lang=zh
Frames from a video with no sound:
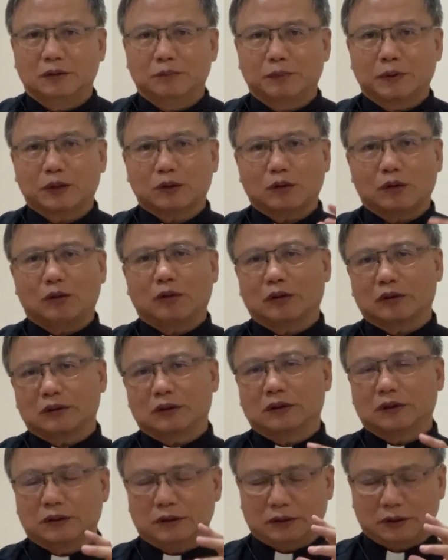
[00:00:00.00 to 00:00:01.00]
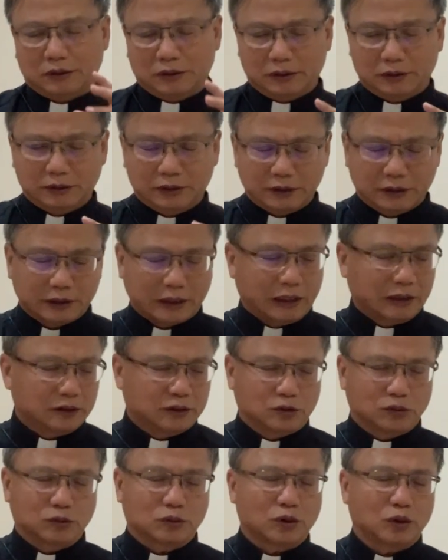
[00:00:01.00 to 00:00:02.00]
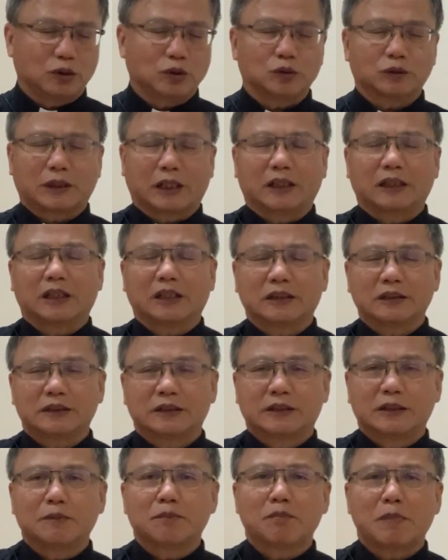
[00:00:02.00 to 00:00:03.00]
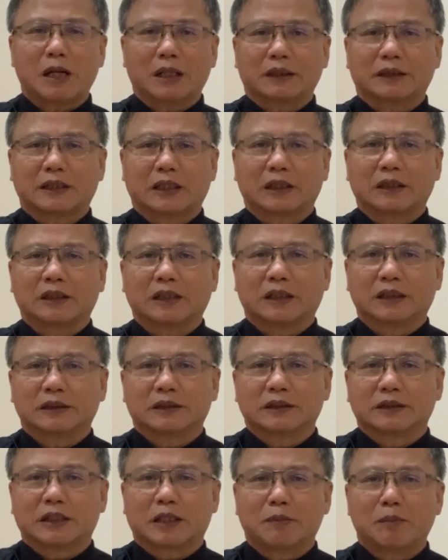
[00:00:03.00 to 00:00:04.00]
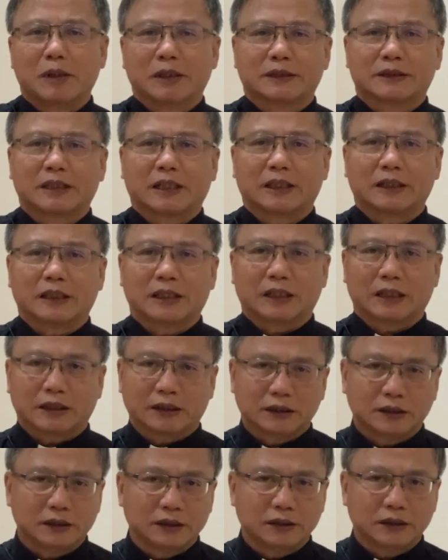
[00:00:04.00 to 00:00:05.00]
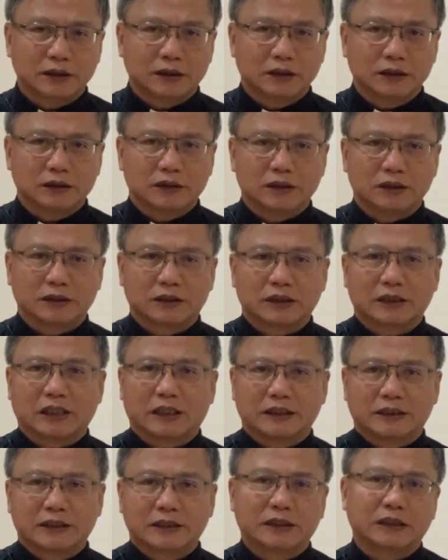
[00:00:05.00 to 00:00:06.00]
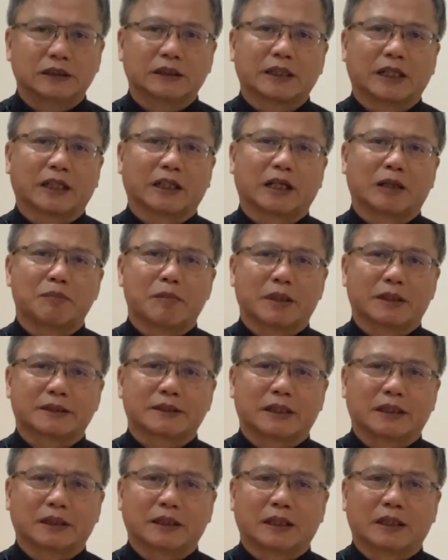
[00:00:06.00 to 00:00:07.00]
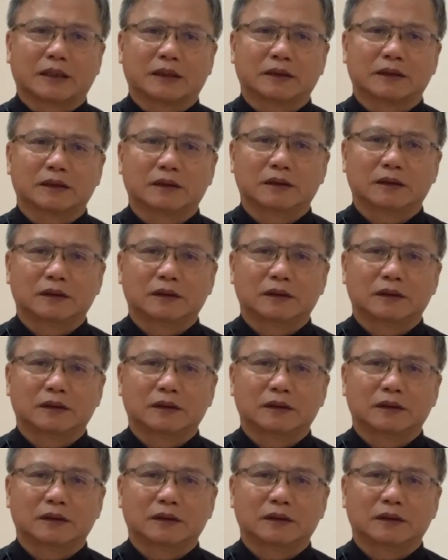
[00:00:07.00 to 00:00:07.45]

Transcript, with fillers: 彼得洛甲真在犹太人心目当个一个咩西啊？是即个世界个迷失啊，